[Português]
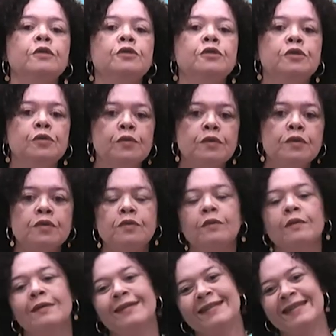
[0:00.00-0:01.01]

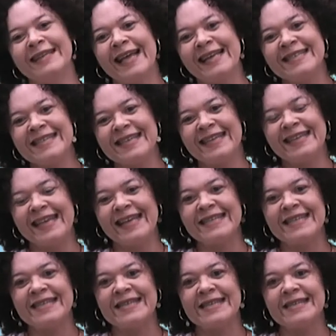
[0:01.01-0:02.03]
justo nessa,
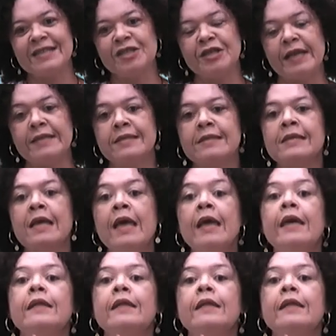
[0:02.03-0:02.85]
nessas exigências.